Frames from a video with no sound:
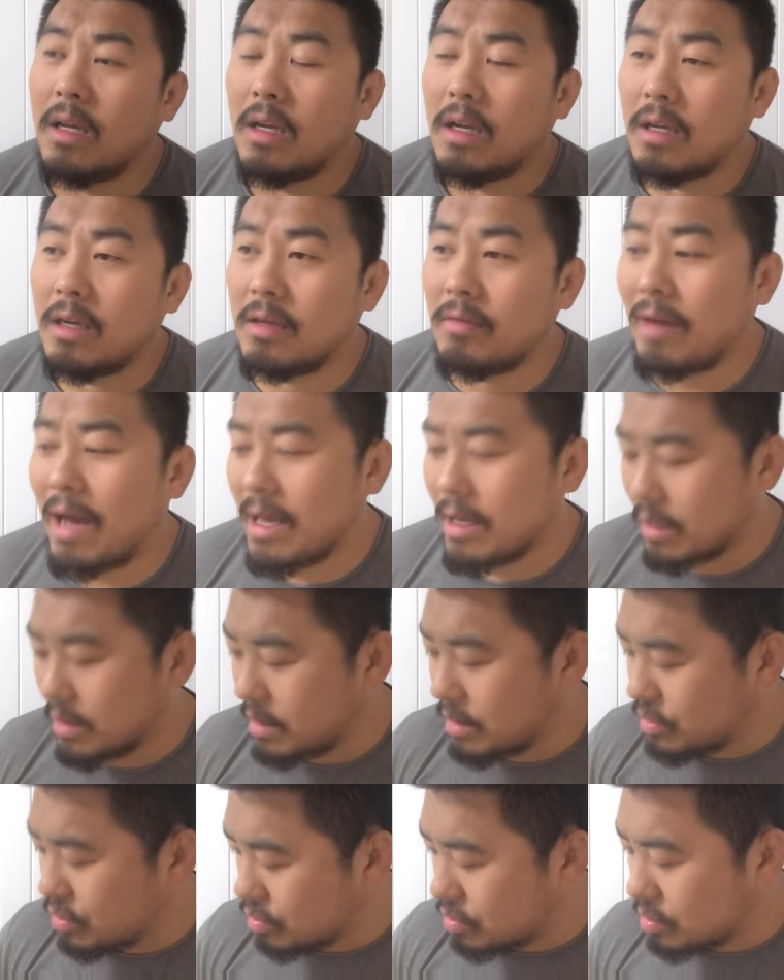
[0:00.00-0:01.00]
另外一个
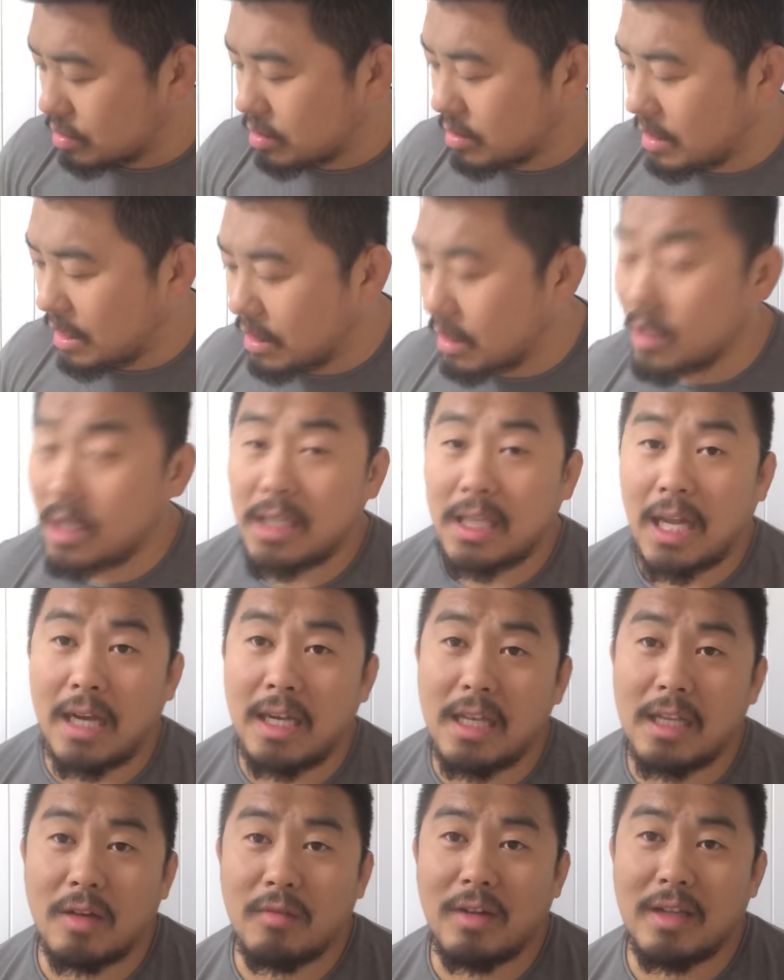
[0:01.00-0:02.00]
呢，就是这个意大
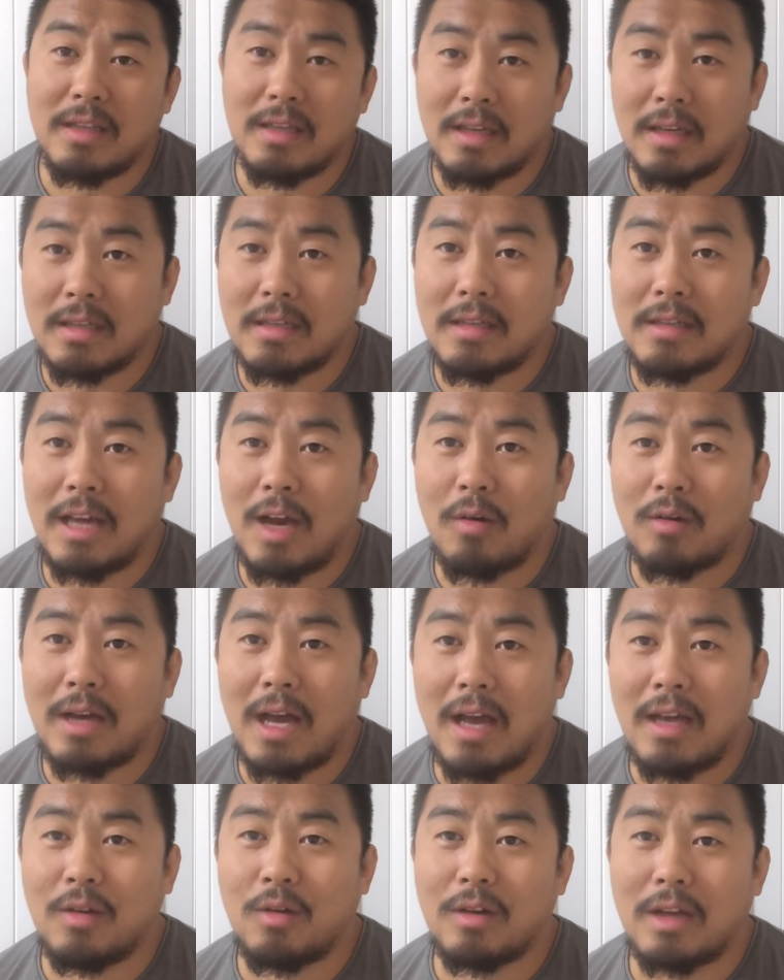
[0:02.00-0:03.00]
利的问题。现在我
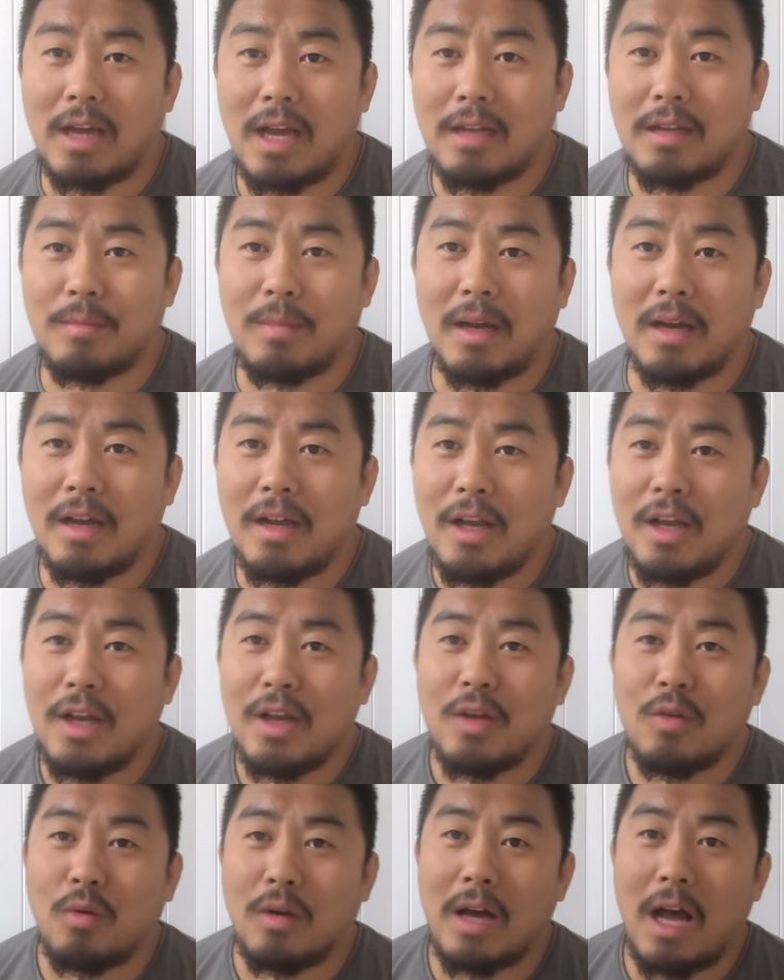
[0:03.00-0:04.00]
看，我看什么，
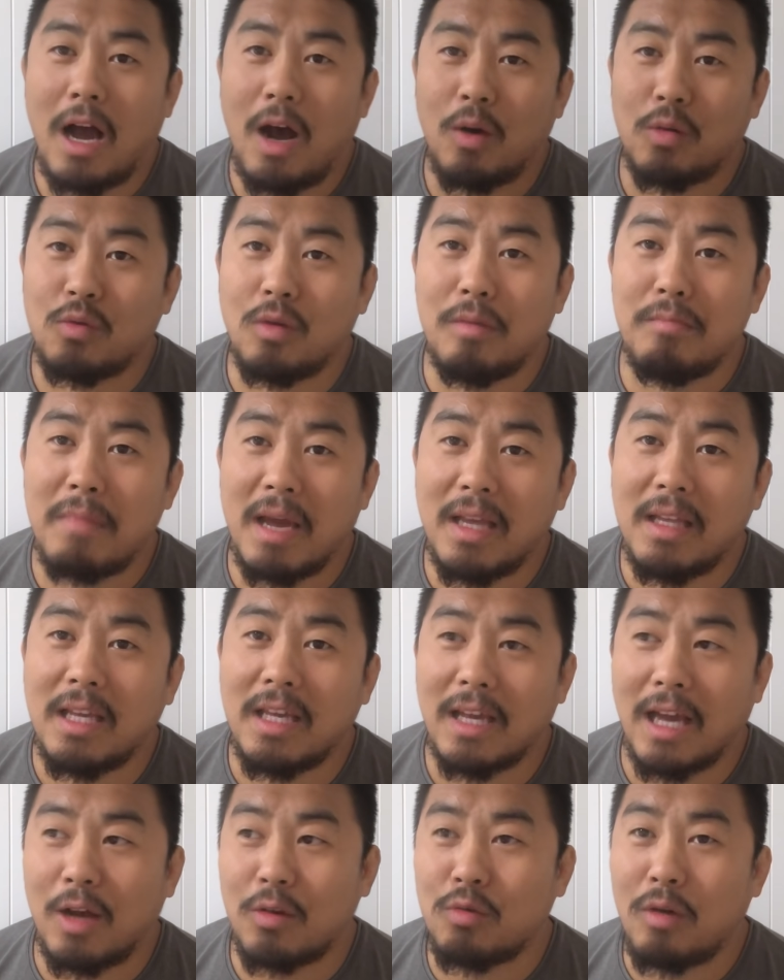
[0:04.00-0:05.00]
我看好多媒
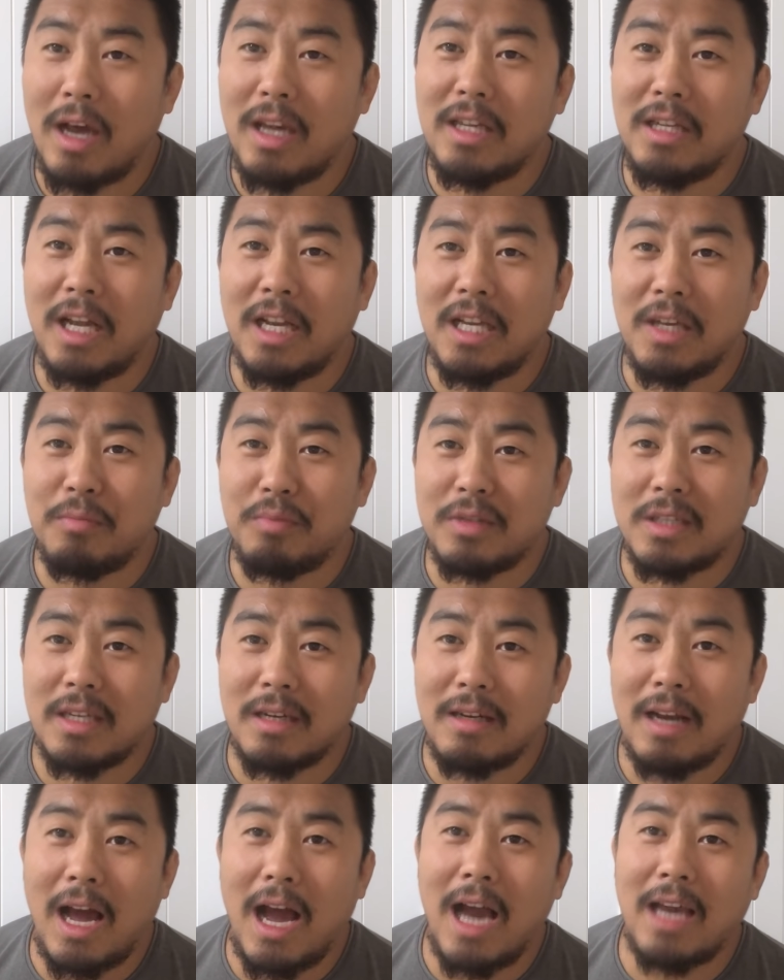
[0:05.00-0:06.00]
体啊，说啊，意大利不
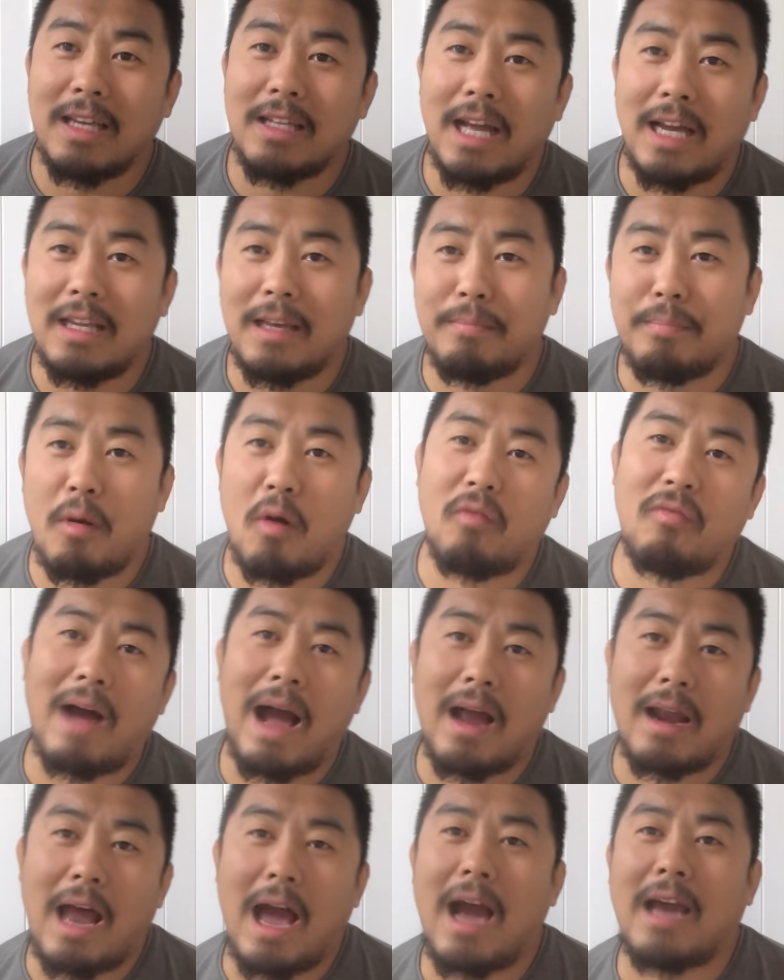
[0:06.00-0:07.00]
行啦，意大利爆
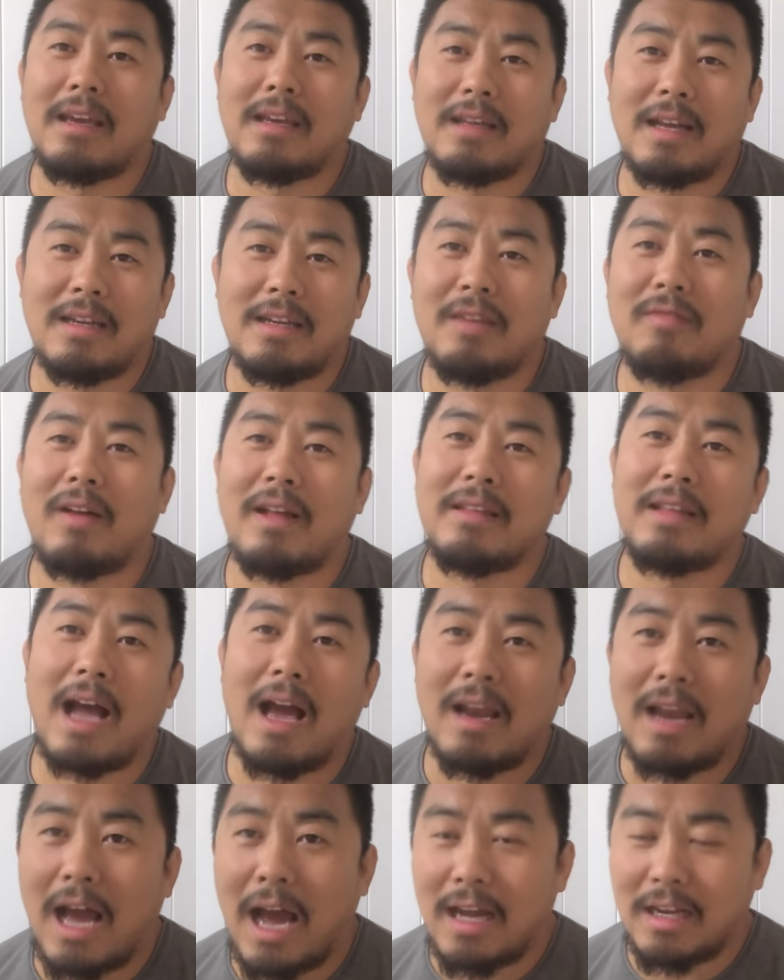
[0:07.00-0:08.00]
发啦，意大利完
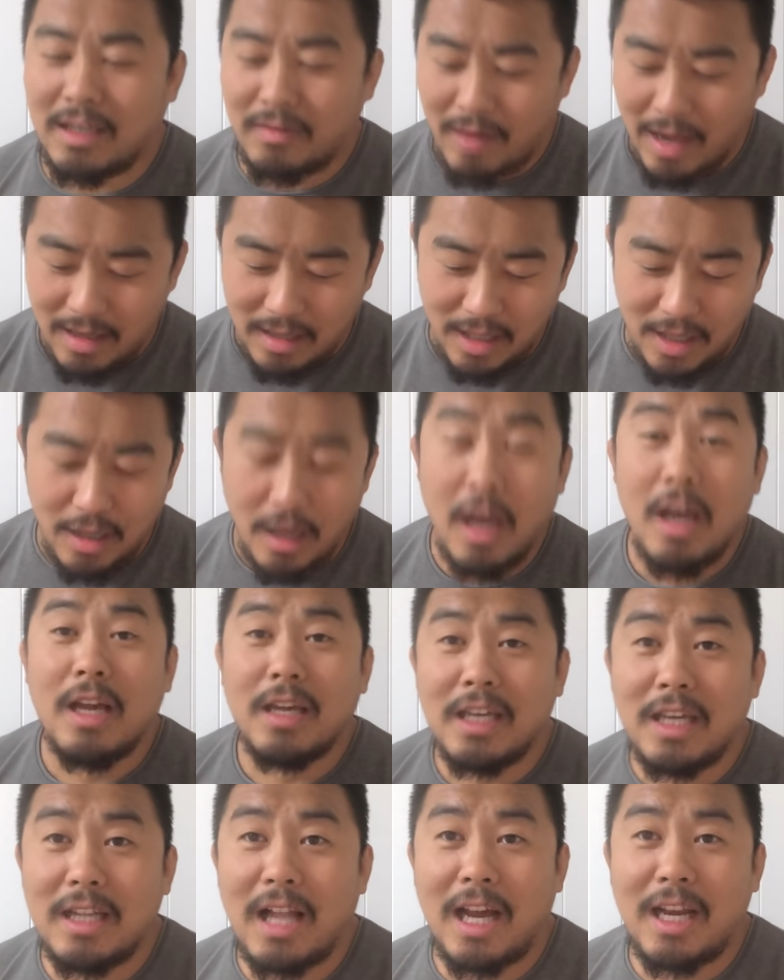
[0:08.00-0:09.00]
蛋啦，意大利
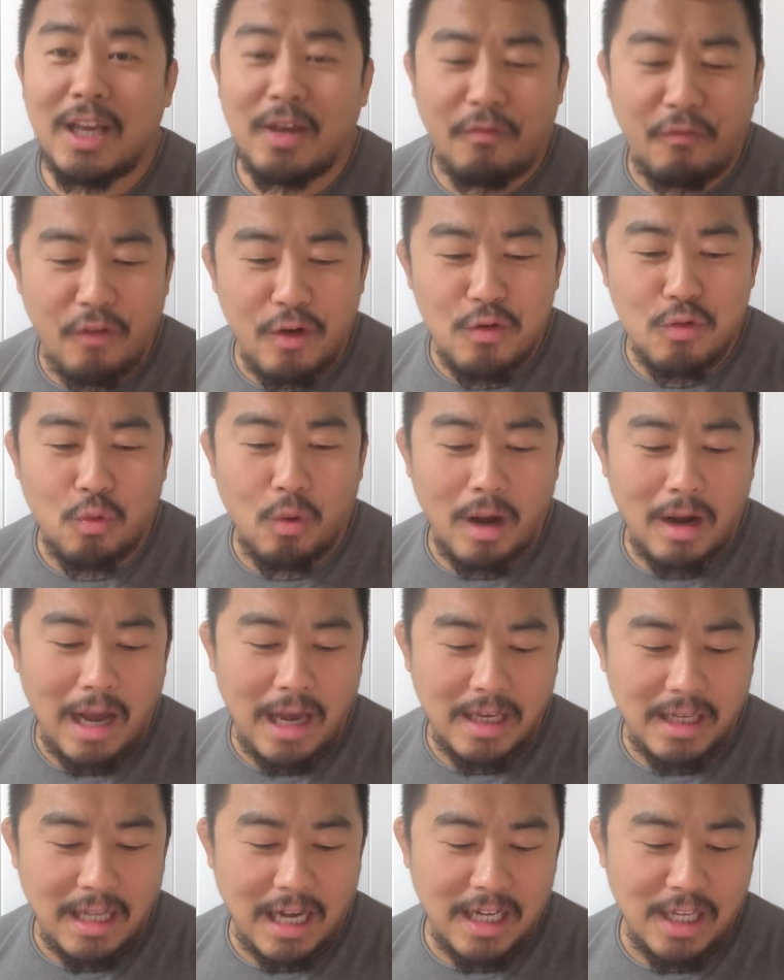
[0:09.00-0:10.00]
意大利封国啦，
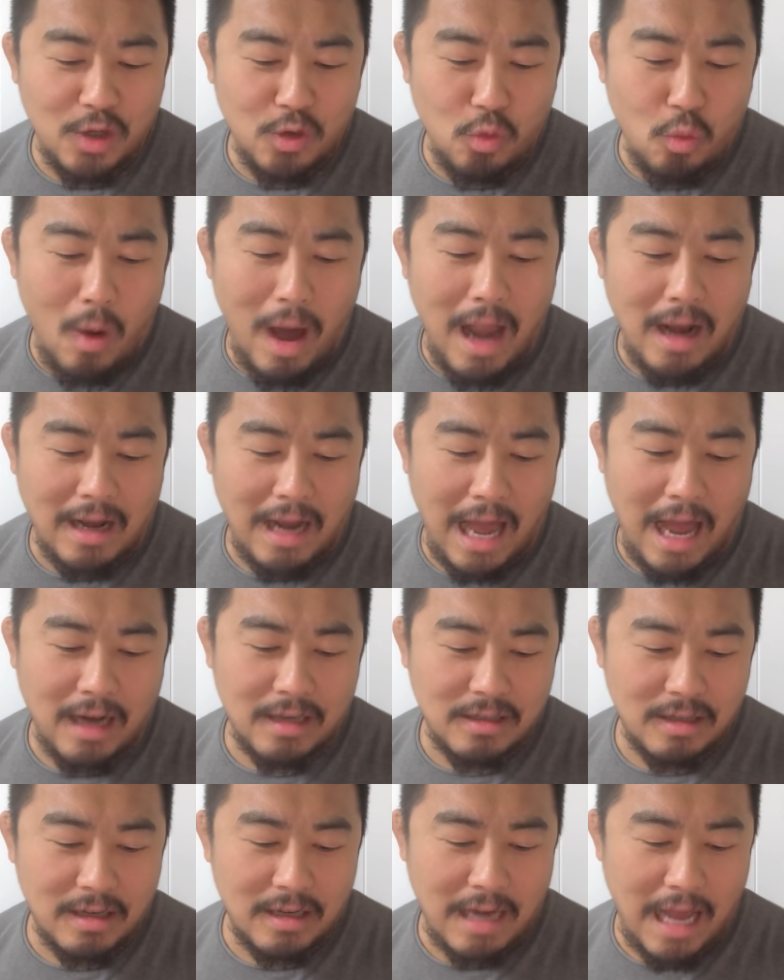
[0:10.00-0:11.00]
意大利乱啦，
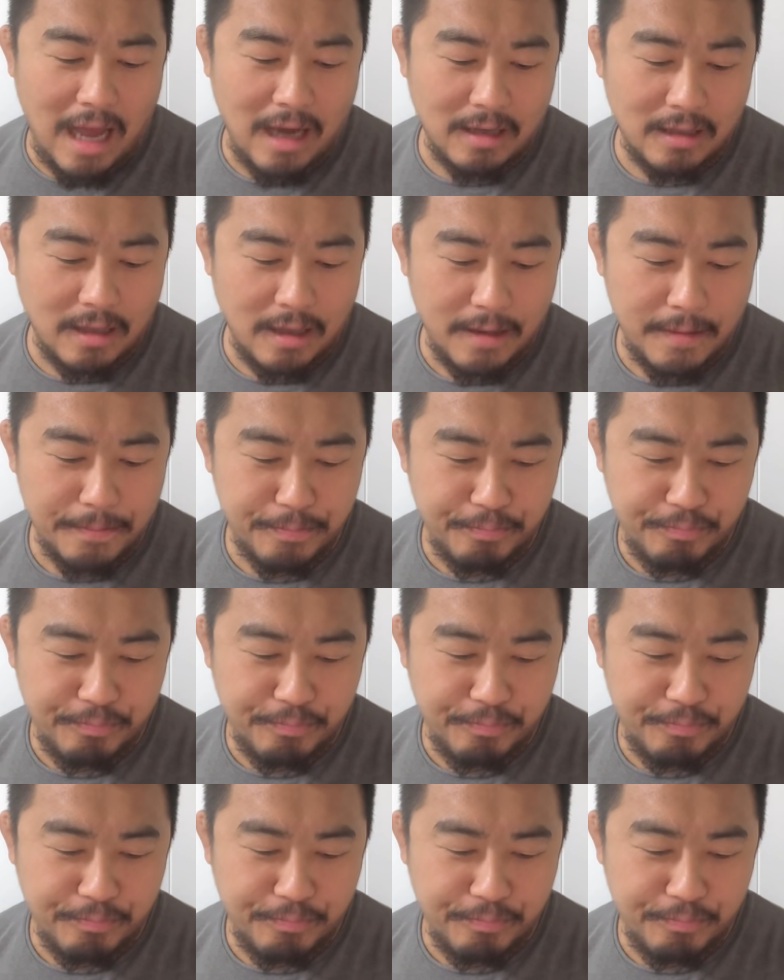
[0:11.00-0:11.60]
这个那个的。